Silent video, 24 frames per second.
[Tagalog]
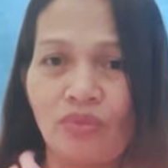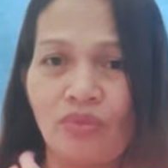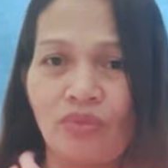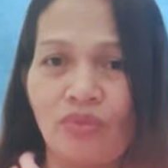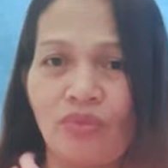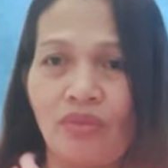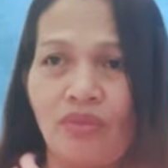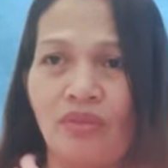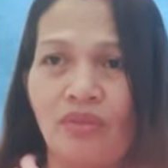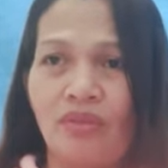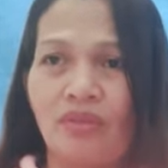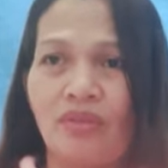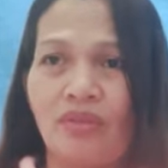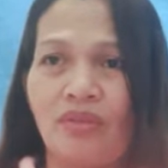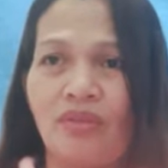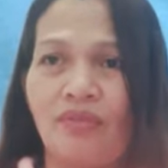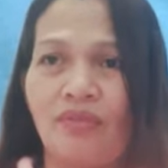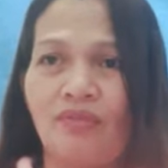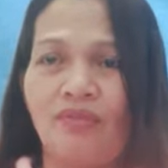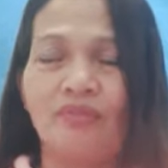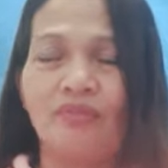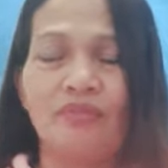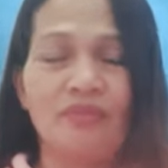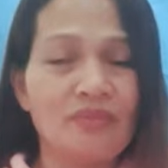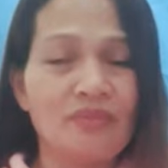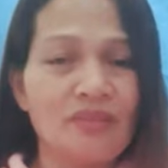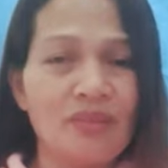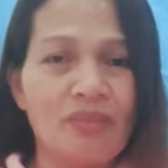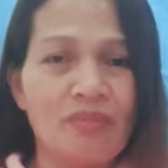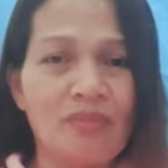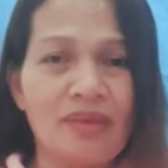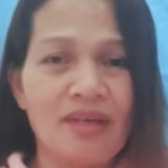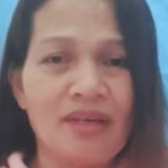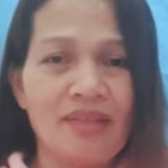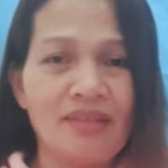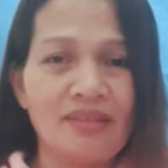uh, di
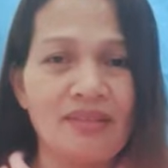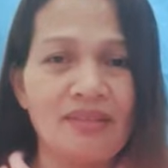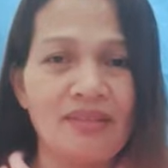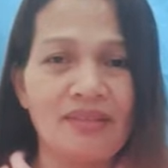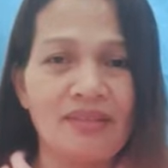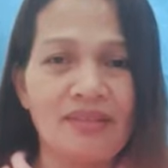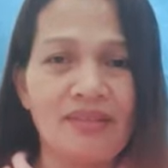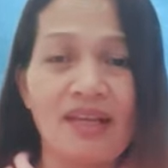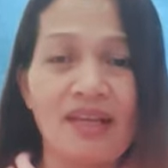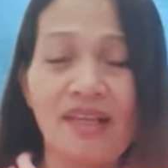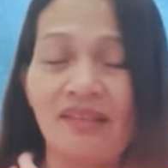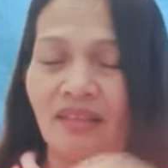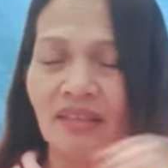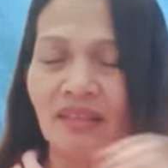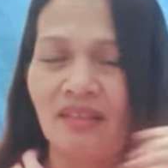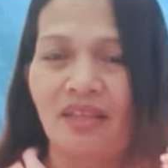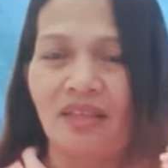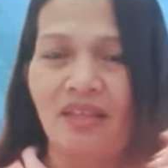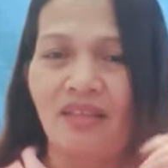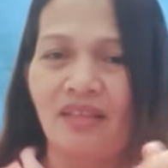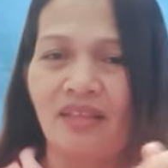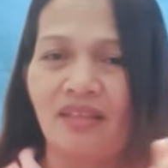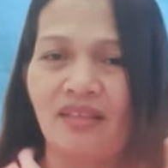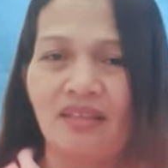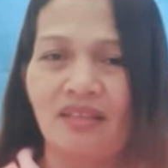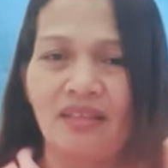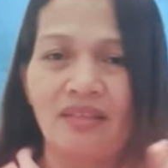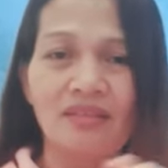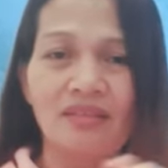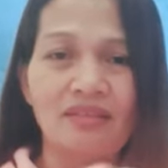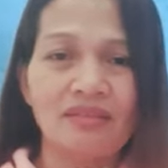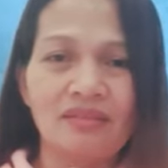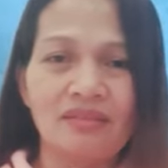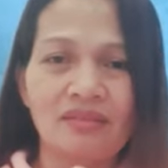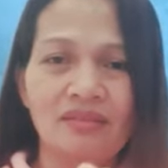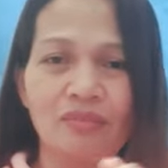ba, dati talaga
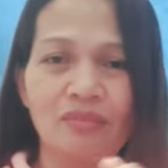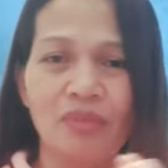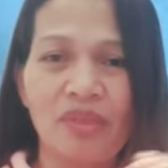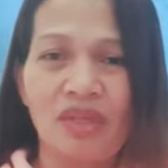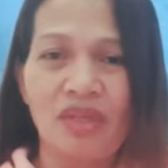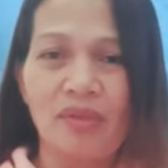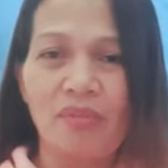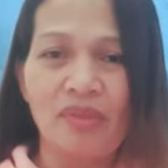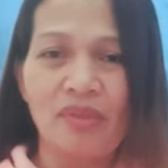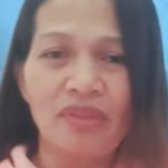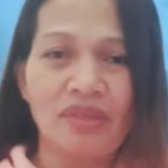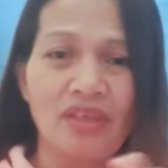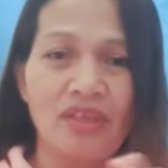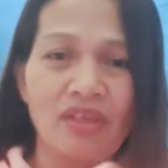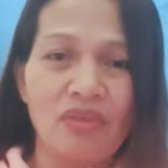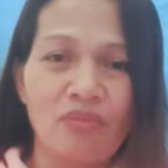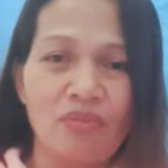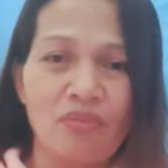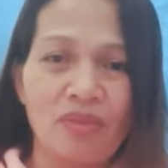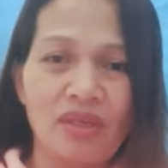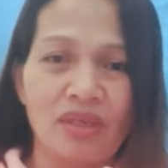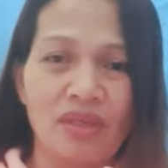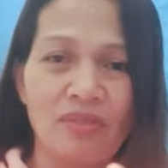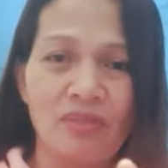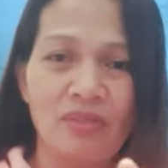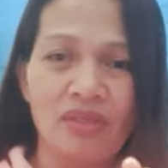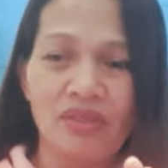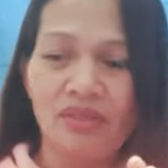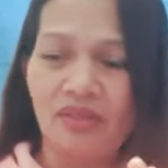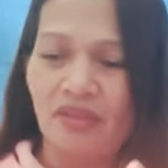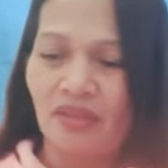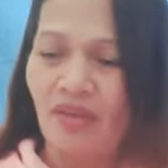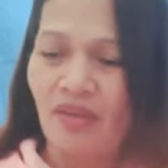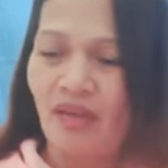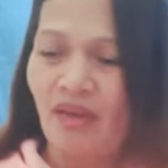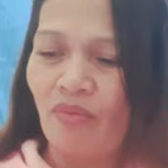talagang pinapatay yung mga
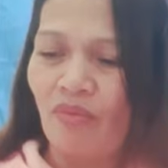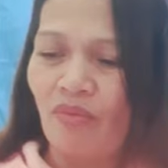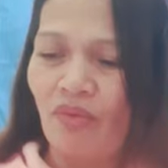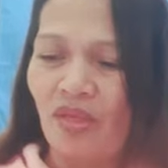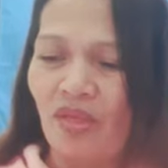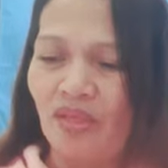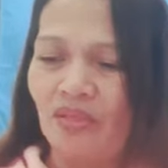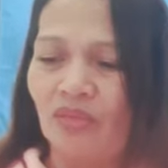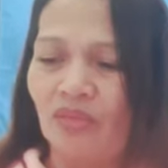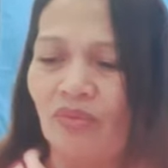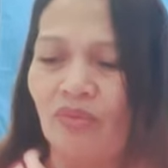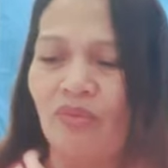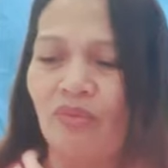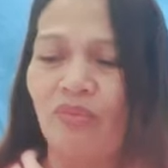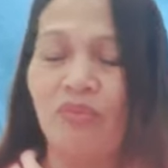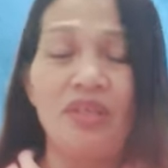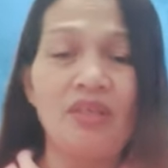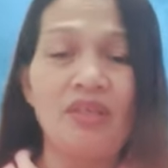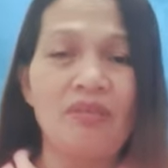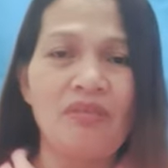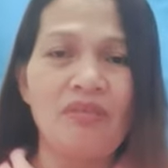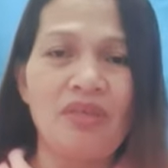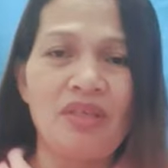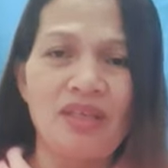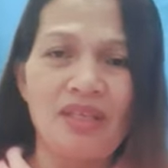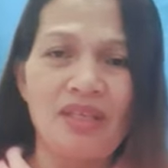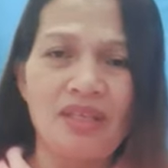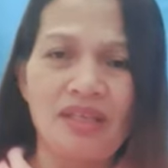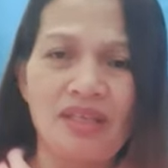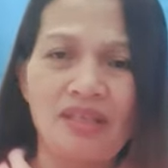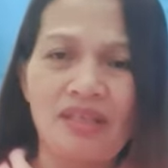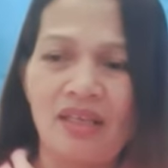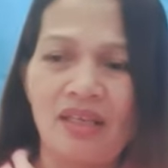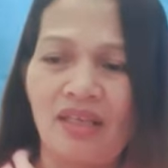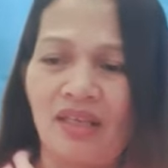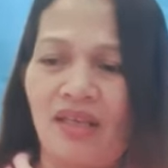manggagawa. So, binibigyan na
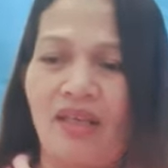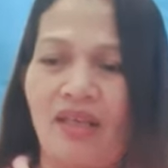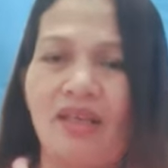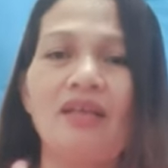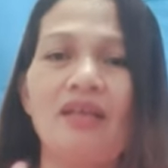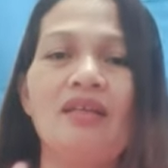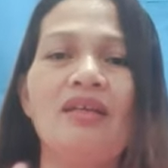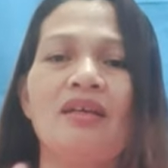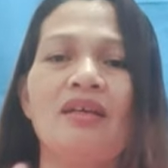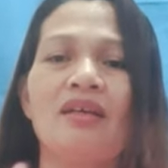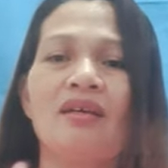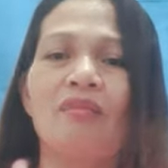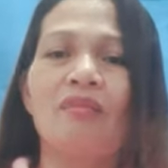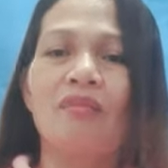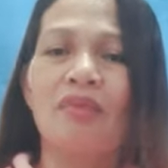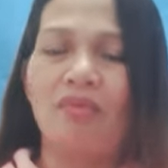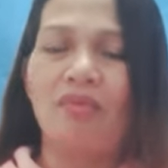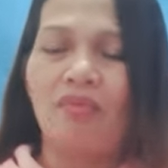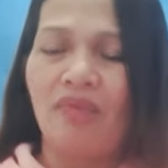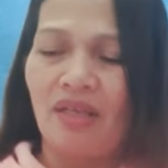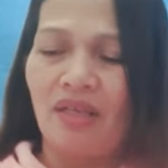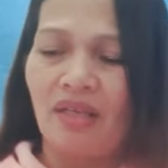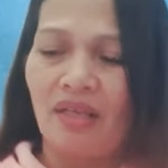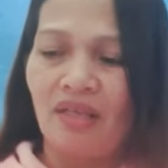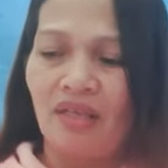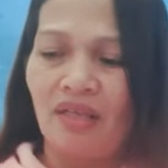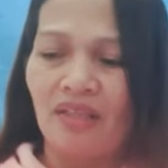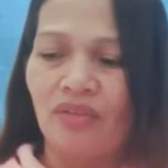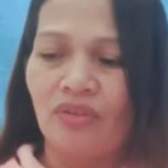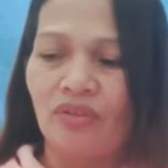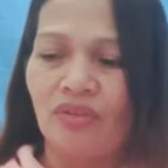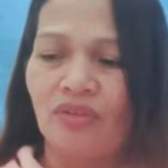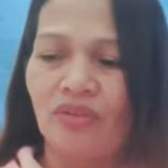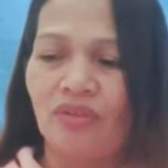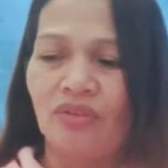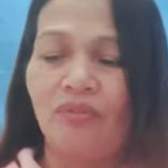tayo ng babala ng
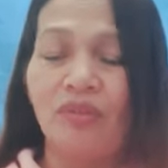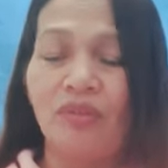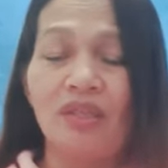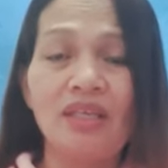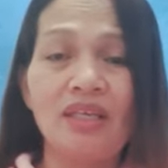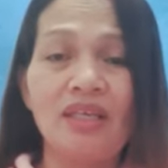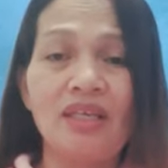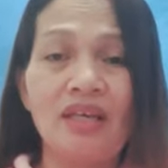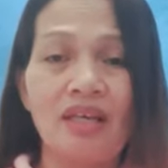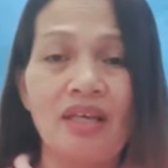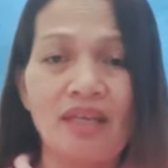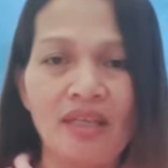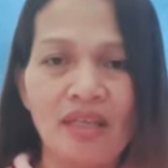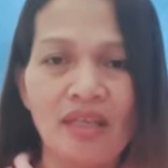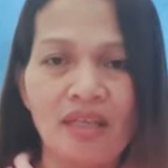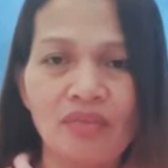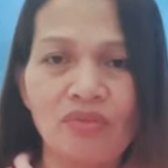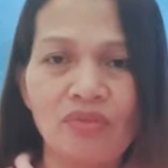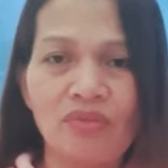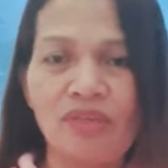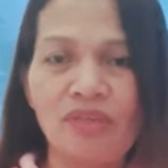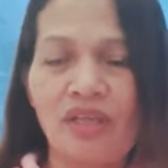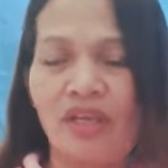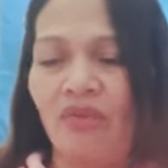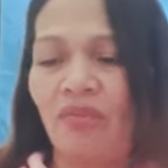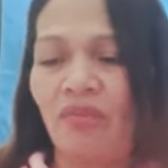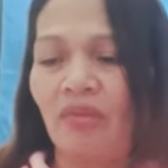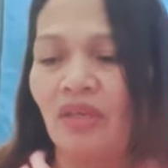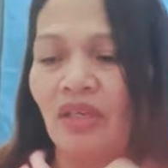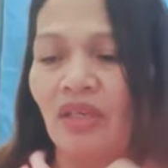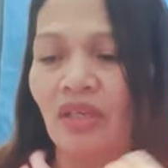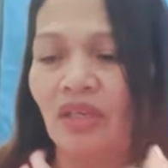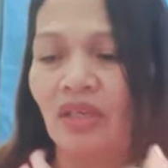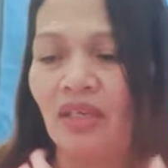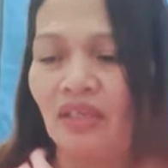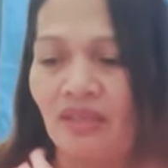Diyos. Maging alerto tayo,
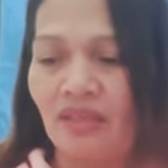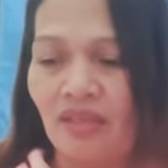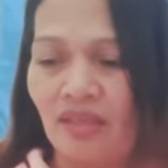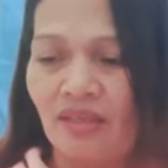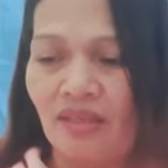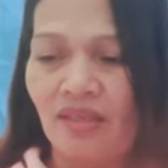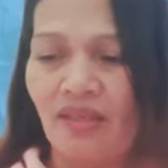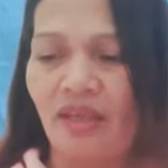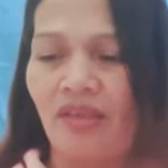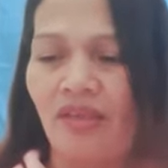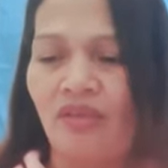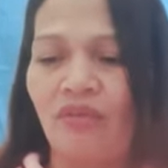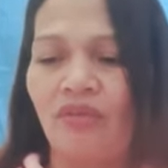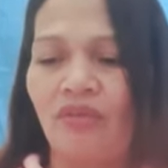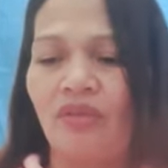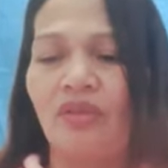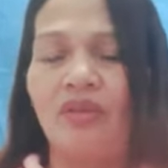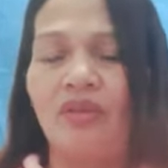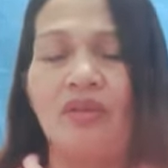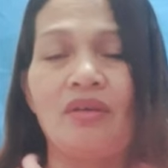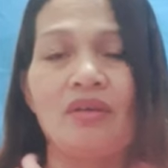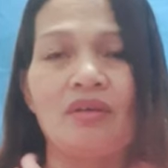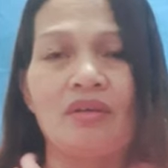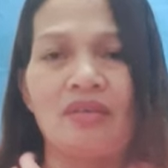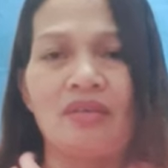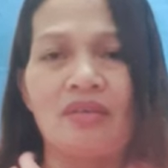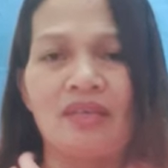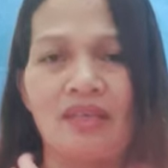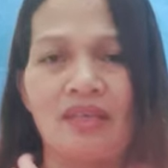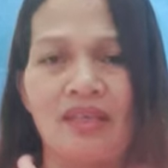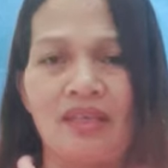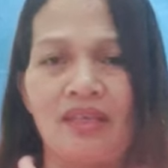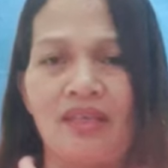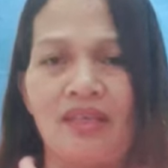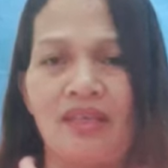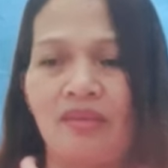maging handa tayo.
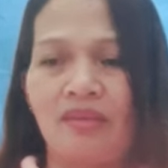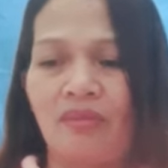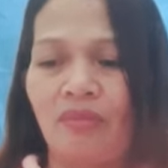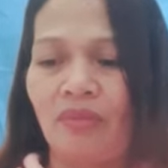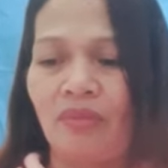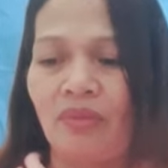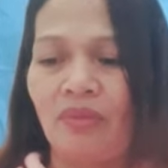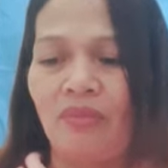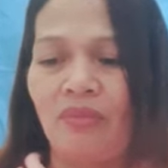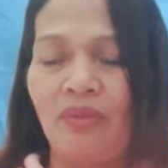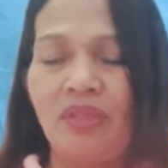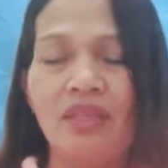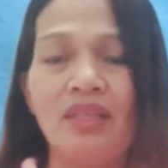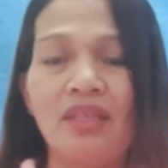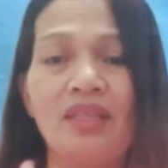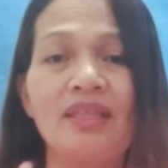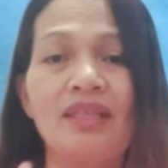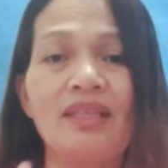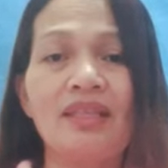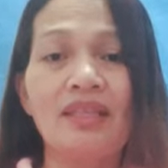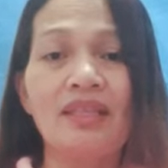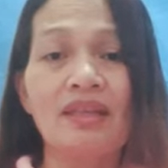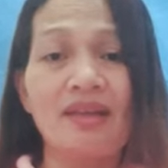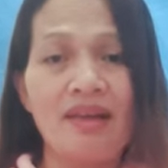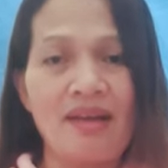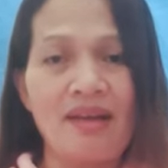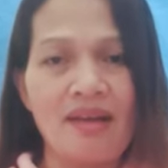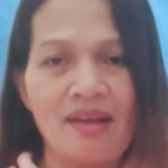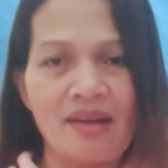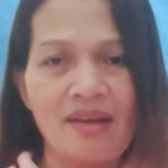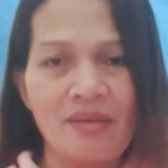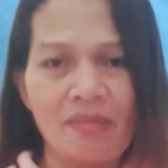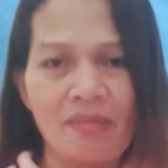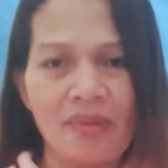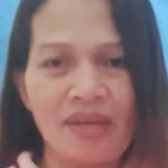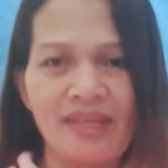Yan. Binigyan tayo ng
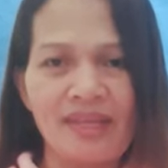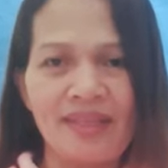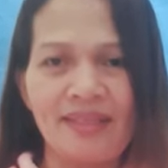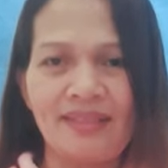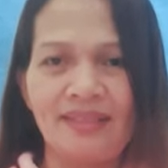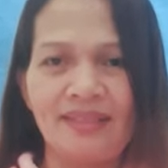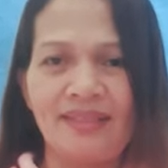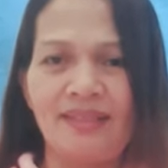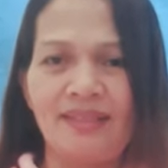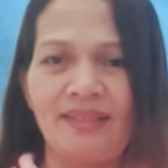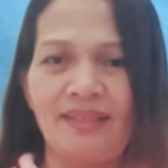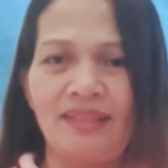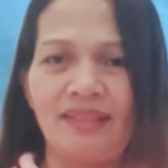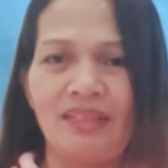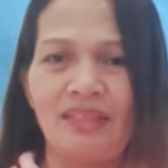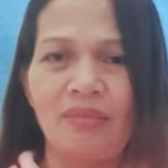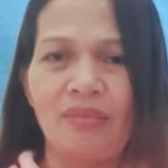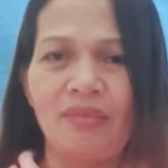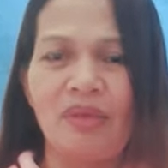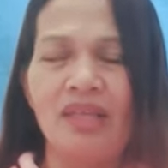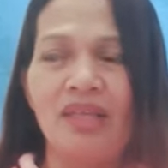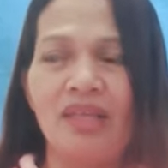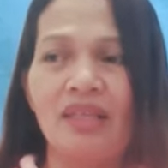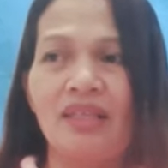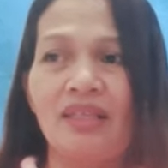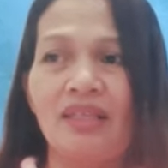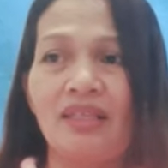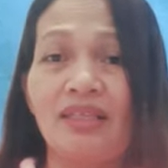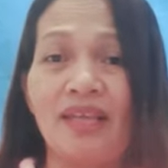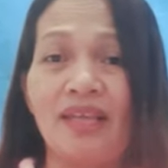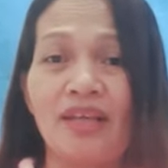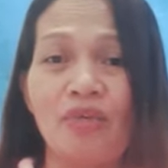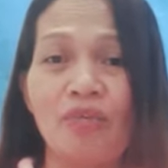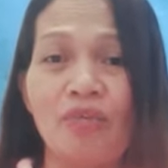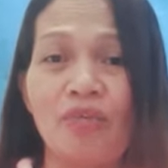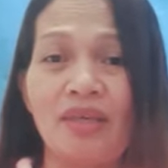kaalaman para hindi
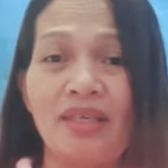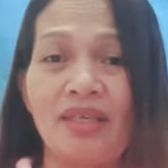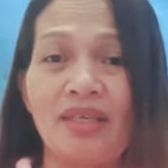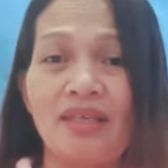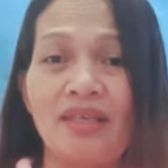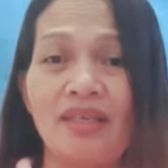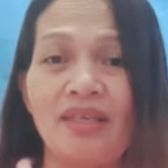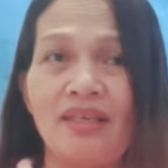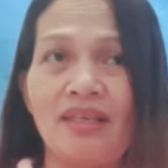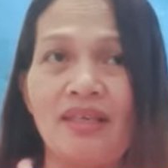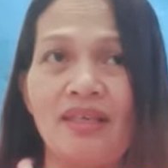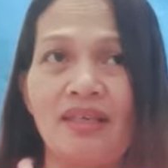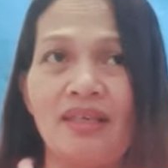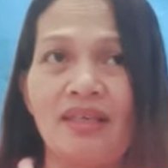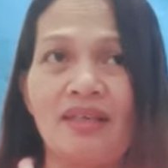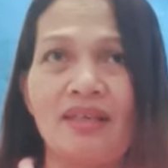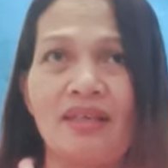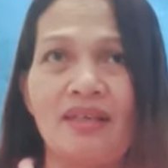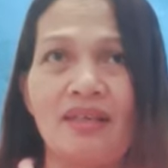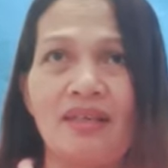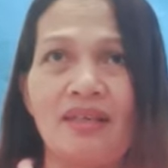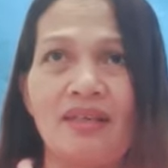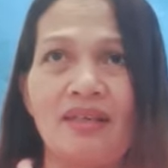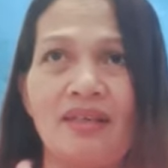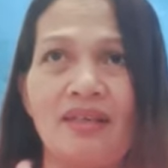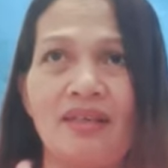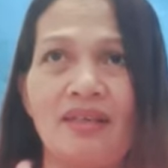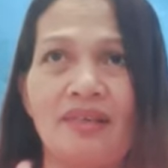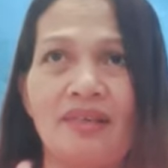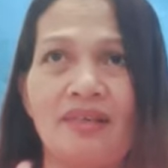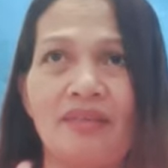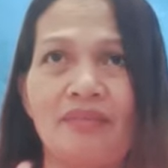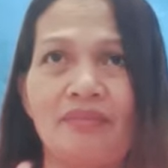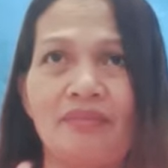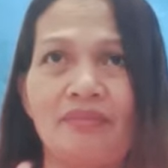tayo maging, uh,